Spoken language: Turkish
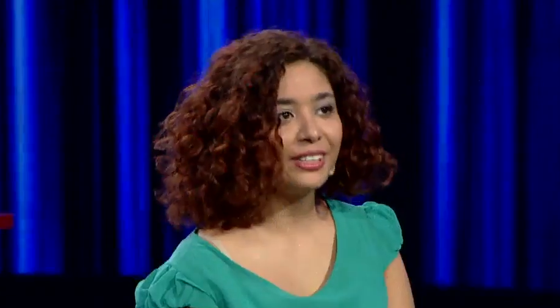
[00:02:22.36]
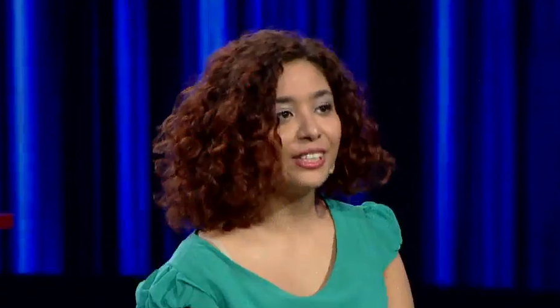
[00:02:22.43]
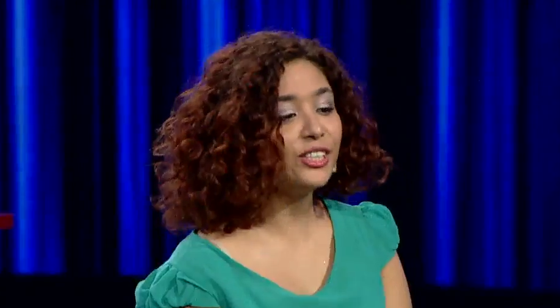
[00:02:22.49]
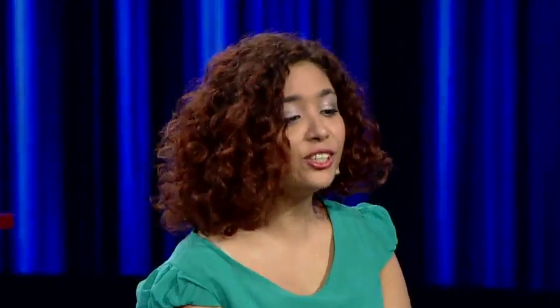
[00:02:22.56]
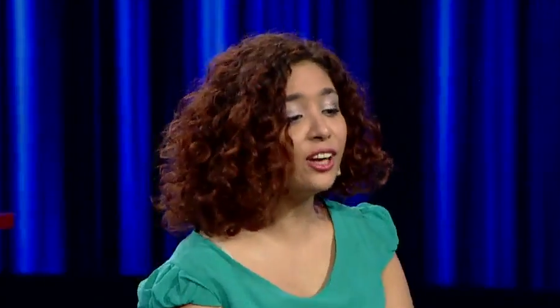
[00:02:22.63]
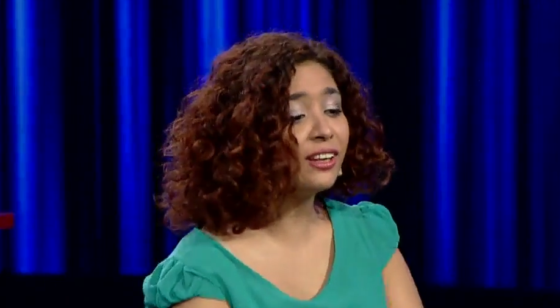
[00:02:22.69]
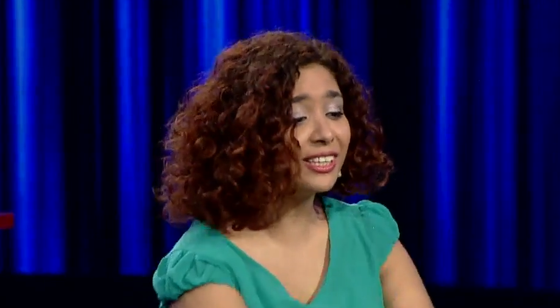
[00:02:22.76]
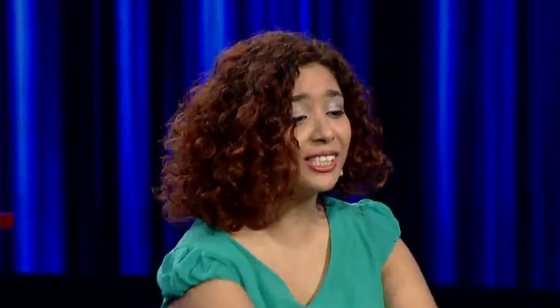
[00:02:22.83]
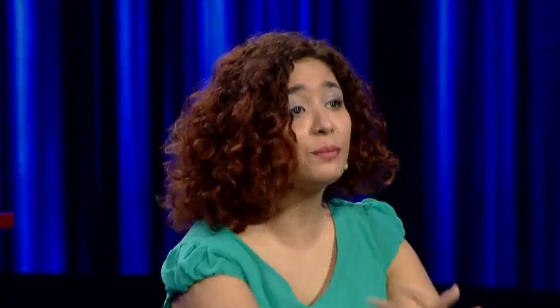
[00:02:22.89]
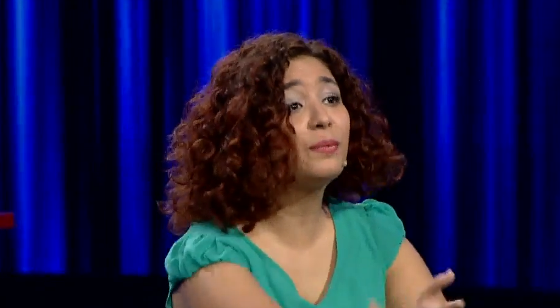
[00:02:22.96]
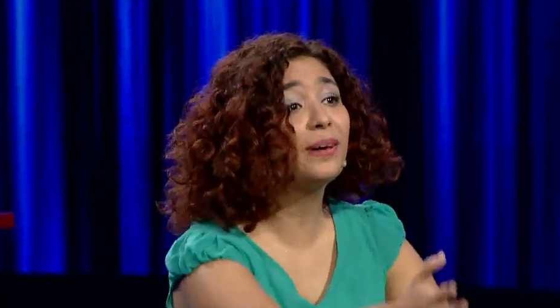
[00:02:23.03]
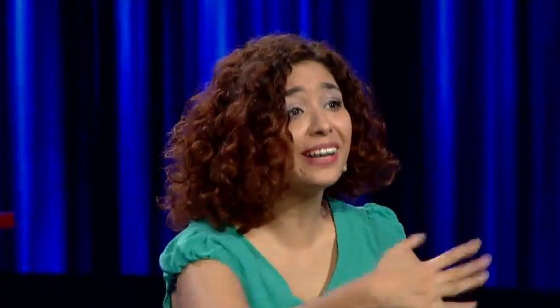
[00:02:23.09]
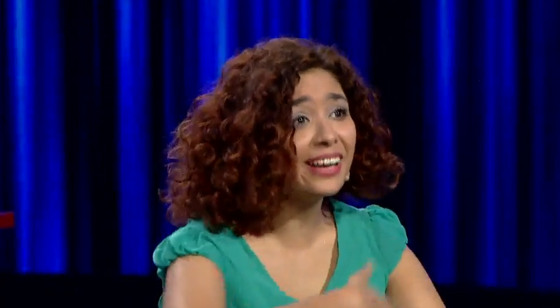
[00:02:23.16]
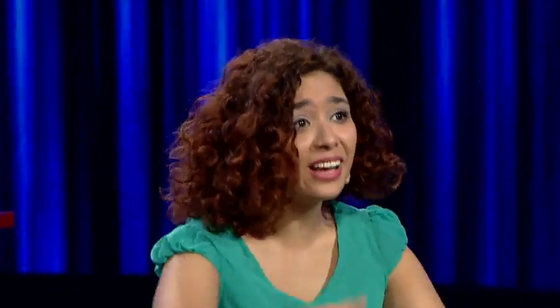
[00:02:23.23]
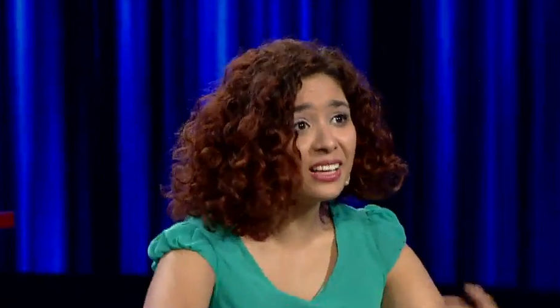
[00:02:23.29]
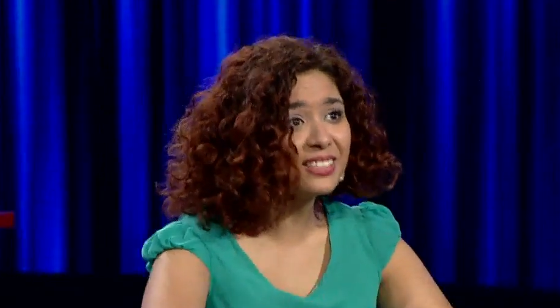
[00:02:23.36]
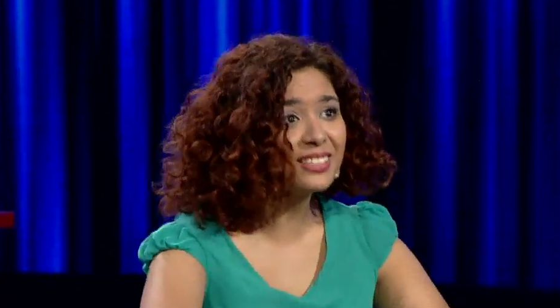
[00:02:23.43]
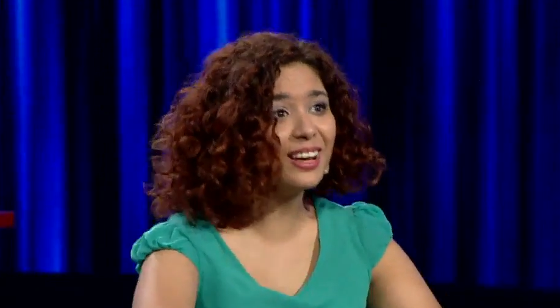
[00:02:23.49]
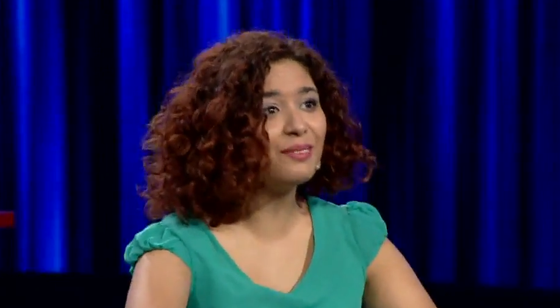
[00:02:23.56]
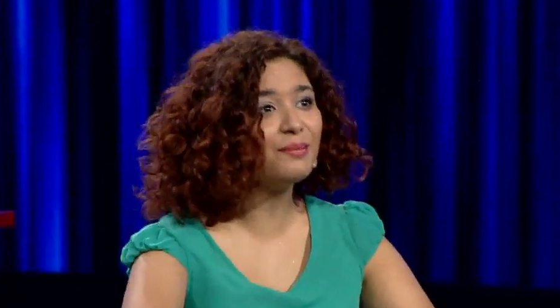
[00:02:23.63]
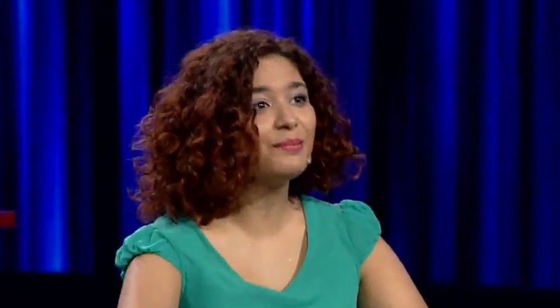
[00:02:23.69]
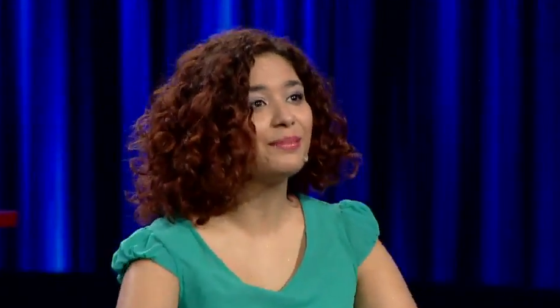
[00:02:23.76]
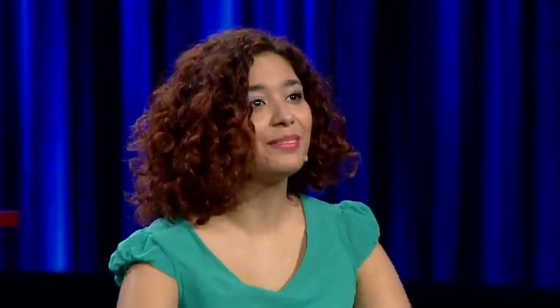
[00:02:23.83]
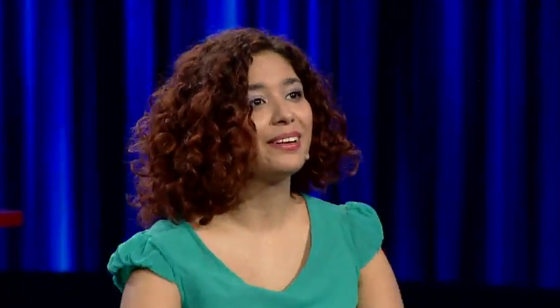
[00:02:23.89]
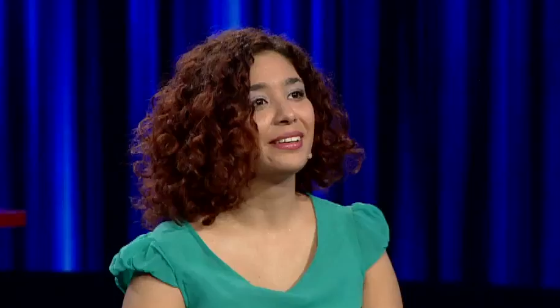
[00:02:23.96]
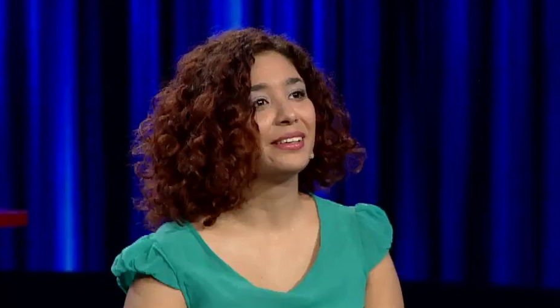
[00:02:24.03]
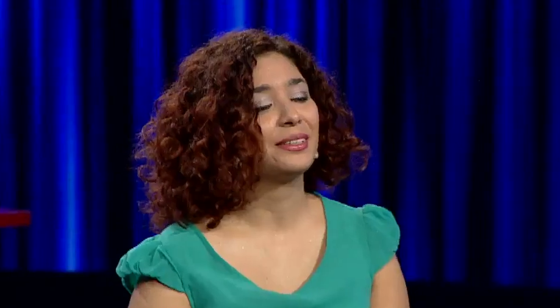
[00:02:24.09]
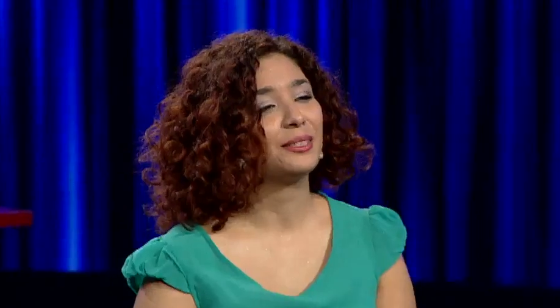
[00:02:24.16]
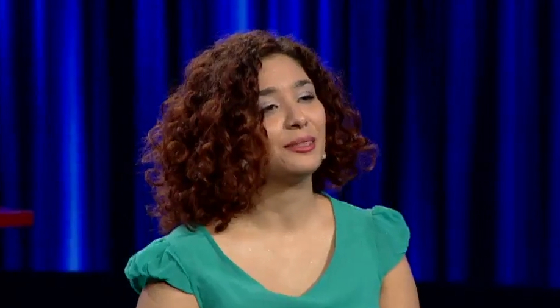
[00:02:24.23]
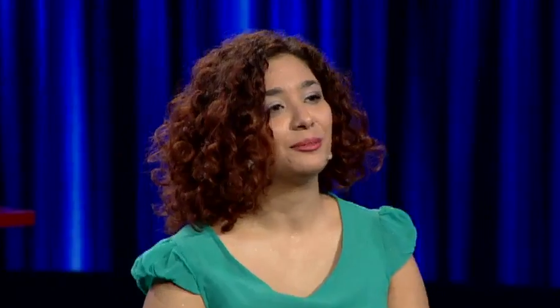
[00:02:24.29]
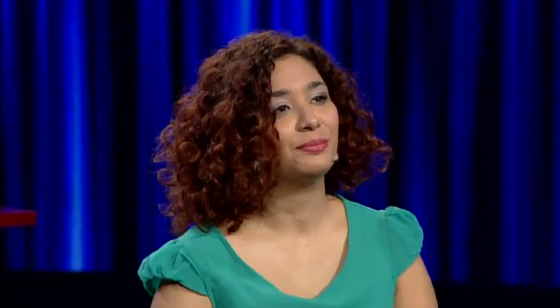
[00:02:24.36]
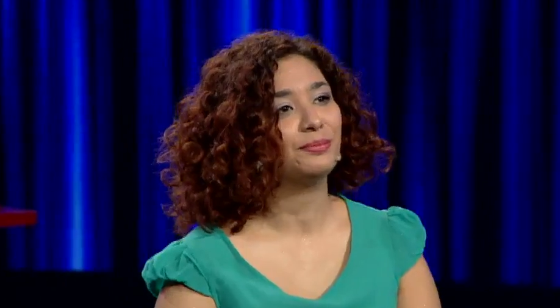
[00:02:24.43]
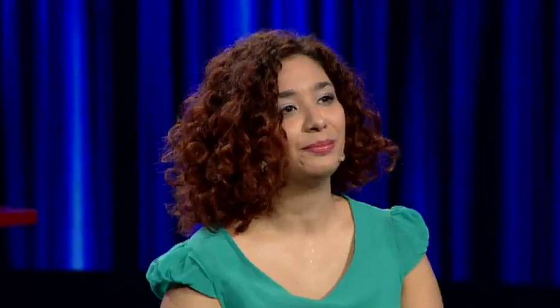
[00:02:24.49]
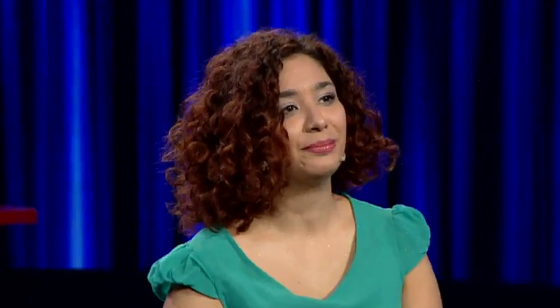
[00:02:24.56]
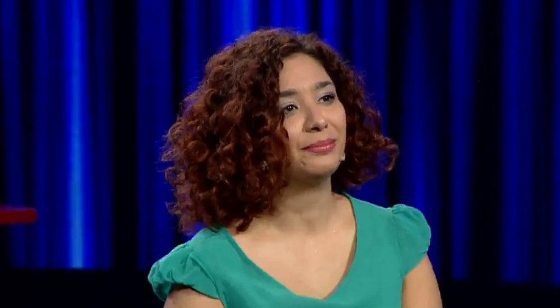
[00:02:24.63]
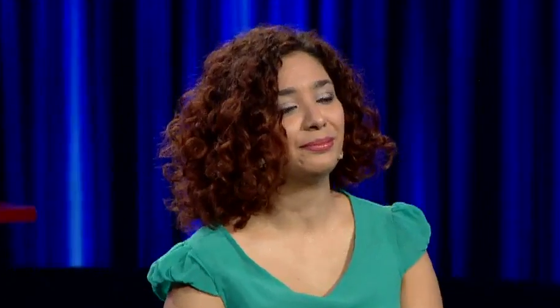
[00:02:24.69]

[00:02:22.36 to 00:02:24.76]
İnşallah işte parayı al. Modern turizm alanlarına